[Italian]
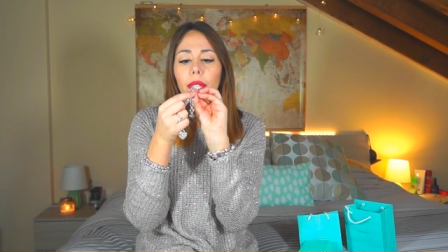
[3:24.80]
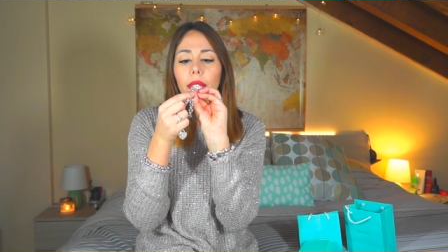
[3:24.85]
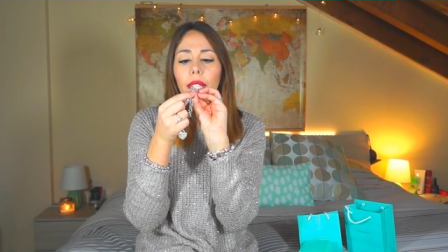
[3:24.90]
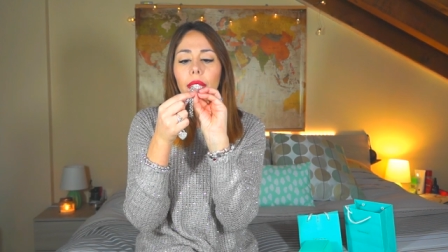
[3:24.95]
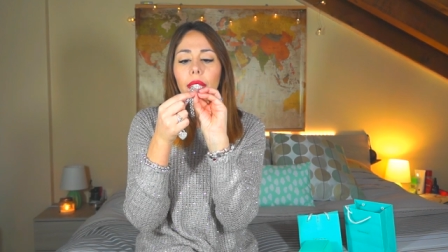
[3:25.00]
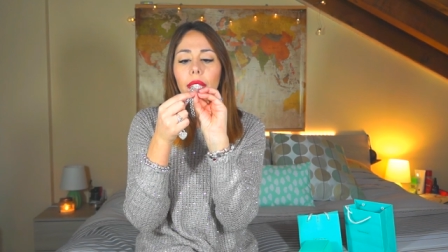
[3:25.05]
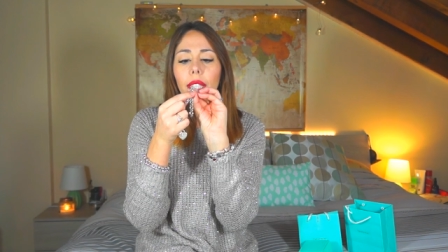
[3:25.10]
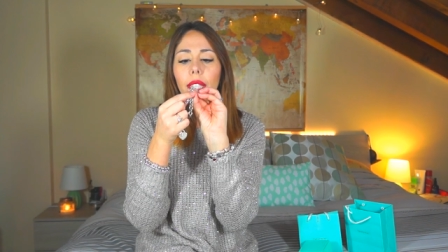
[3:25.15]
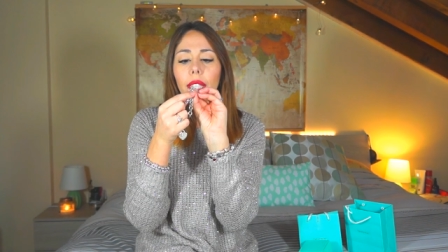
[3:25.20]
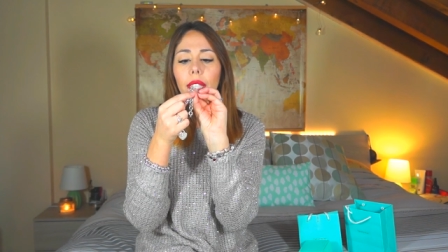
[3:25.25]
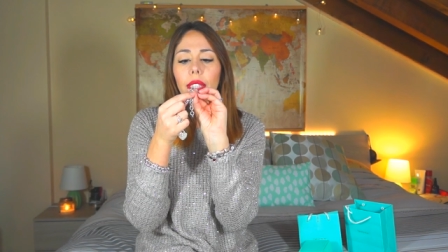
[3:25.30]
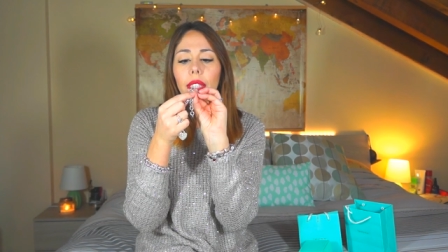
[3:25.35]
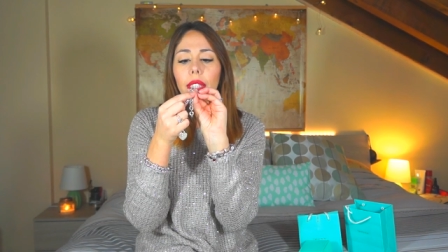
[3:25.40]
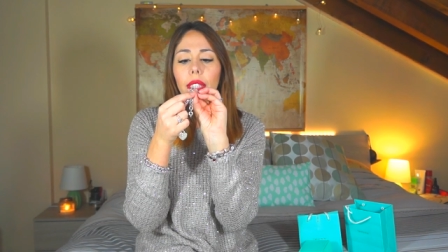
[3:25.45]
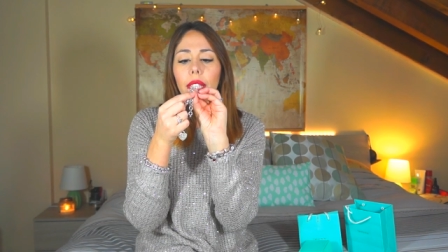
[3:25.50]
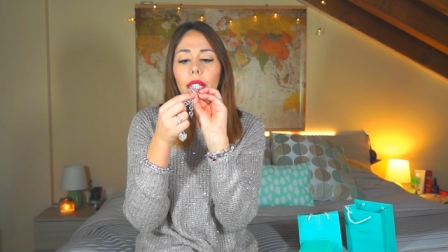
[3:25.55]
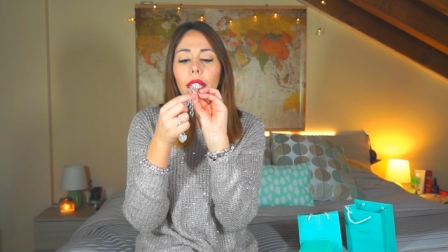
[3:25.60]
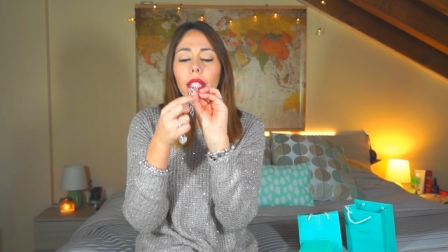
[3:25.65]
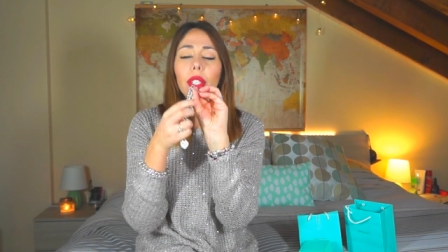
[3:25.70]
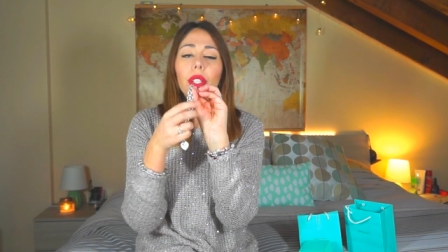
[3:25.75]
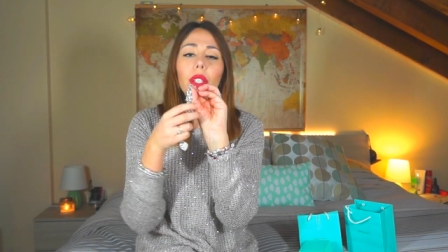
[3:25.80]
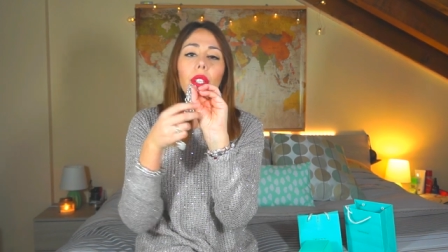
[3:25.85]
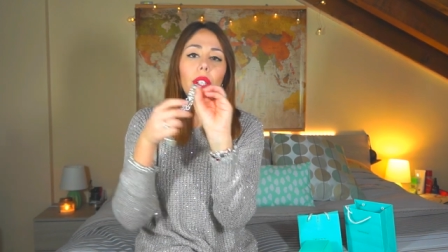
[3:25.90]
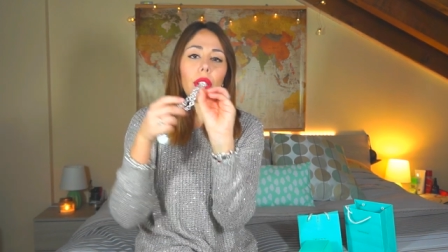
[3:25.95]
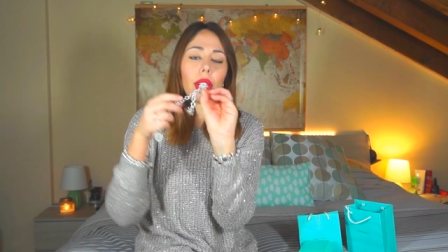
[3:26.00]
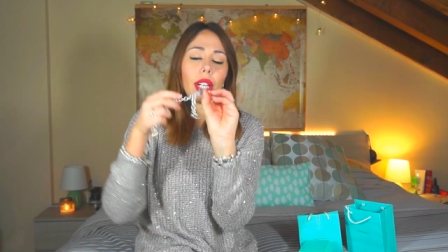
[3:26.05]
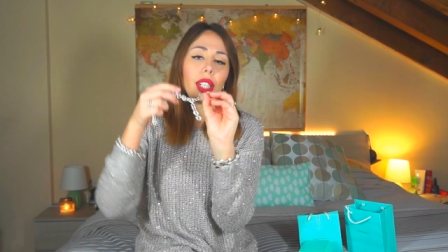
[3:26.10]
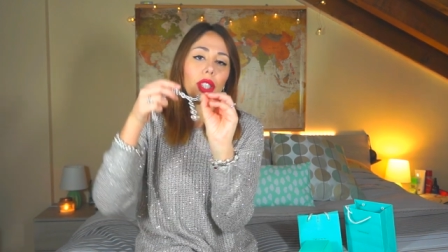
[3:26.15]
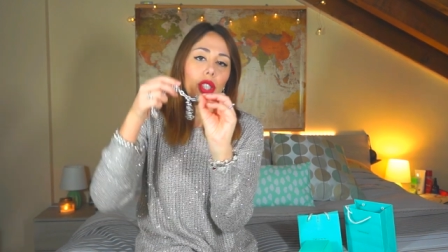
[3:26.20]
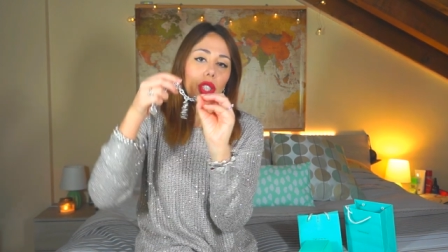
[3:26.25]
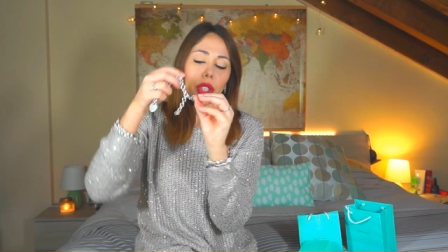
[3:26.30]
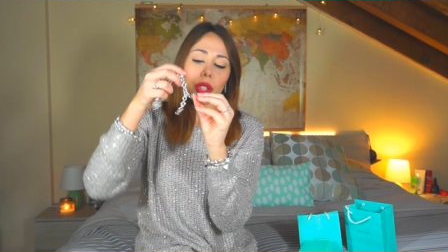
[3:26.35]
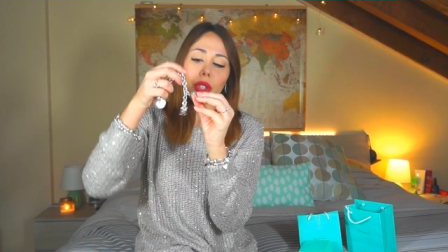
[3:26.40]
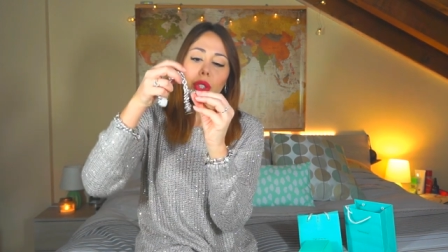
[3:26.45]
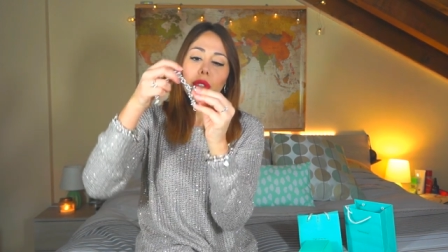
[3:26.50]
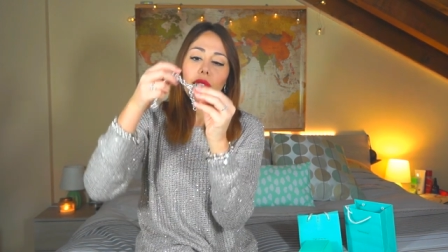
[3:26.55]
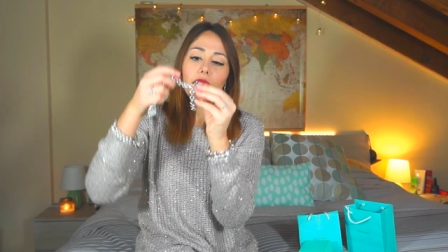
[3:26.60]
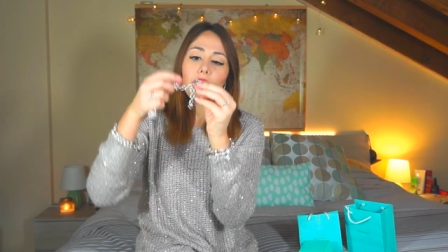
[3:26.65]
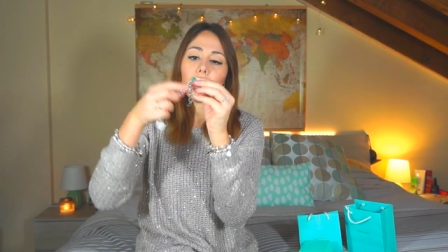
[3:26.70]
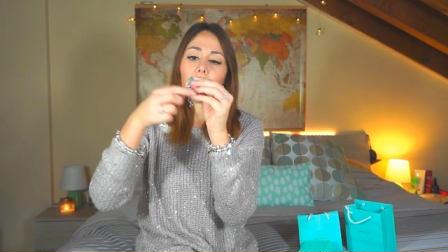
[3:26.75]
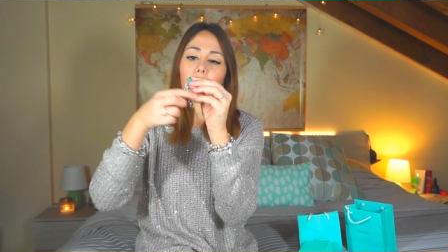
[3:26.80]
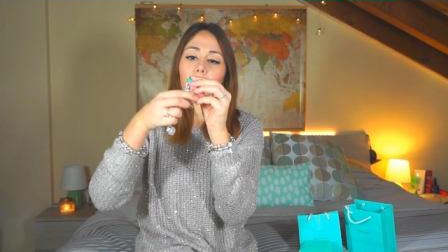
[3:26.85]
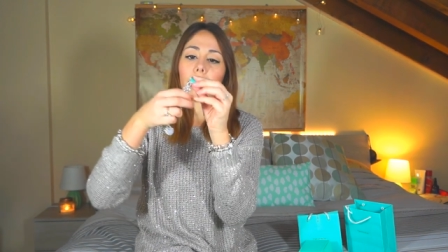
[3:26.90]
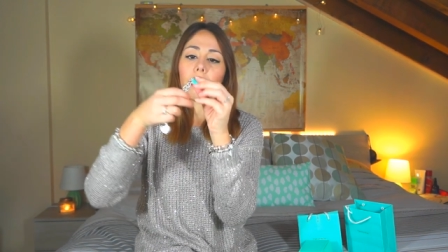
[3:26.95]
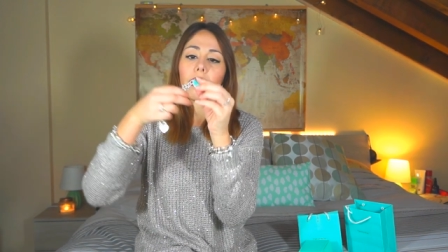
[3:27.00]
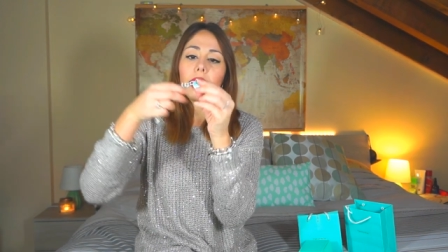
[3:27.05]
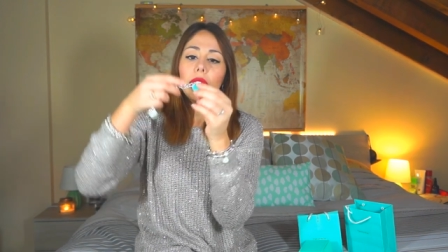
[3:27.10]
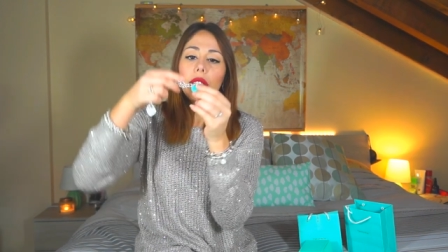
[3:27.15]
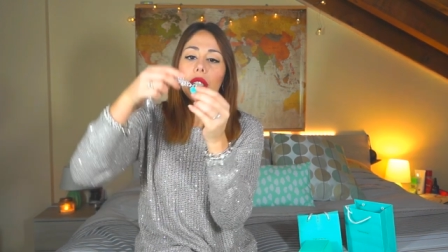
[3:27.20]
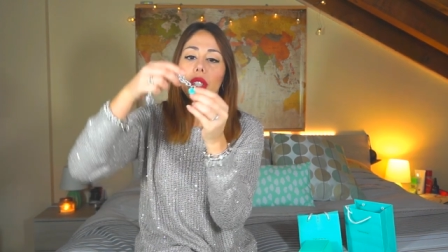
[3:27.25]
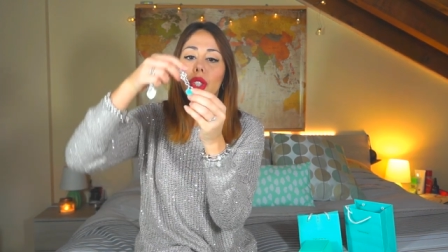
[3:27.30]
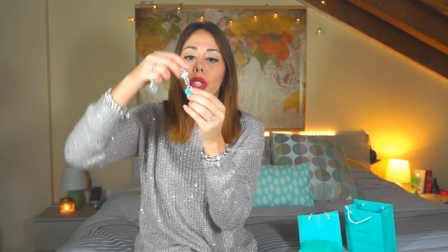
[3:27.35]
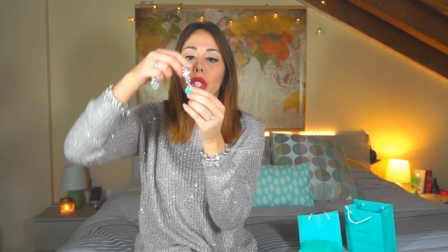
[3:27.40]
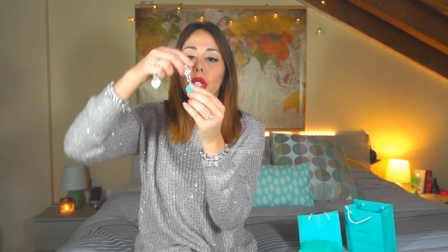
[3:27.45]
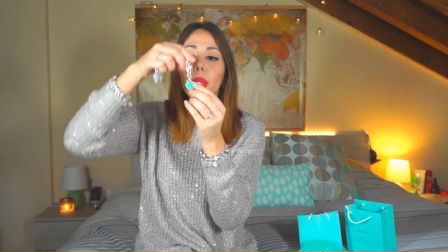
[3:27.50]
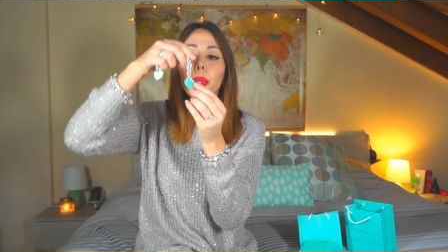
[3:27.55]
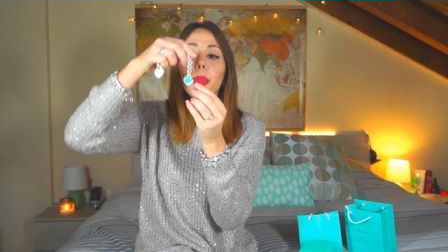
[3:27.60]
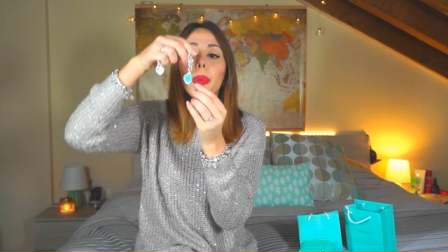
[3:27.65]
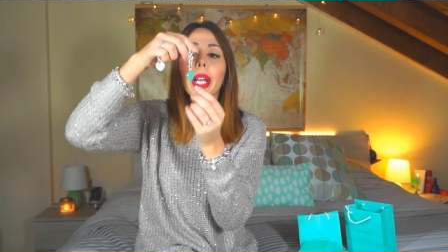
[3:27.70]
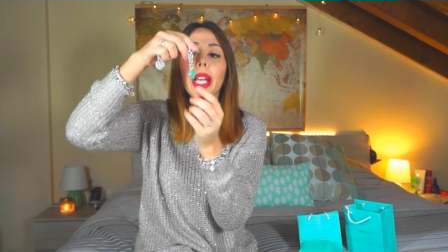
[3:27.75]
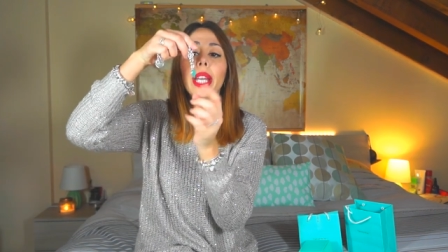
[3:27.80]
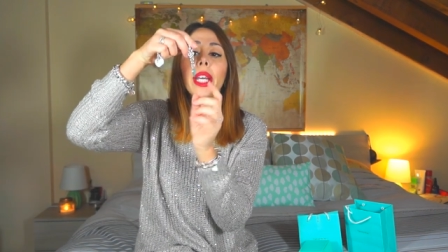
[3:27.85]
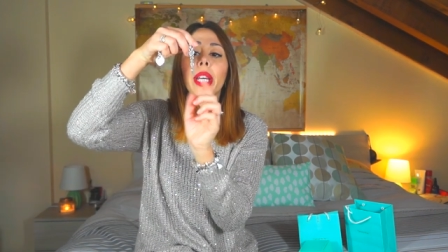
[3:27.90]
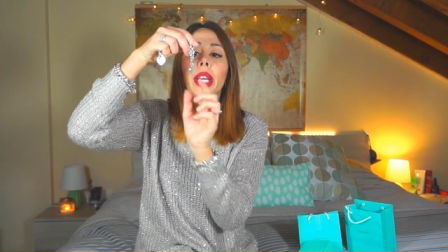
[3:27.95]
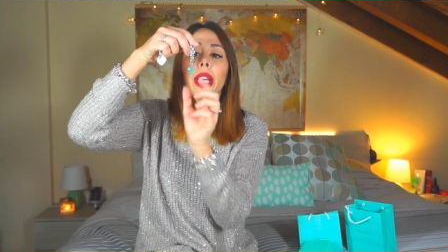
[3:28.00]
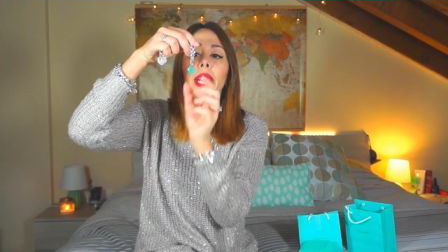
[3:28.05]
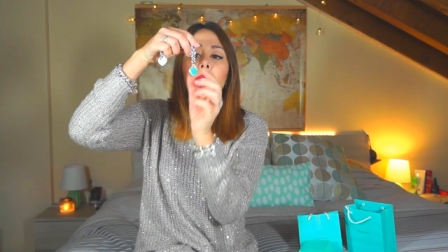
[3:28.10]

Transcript: eh, T Co Argento 925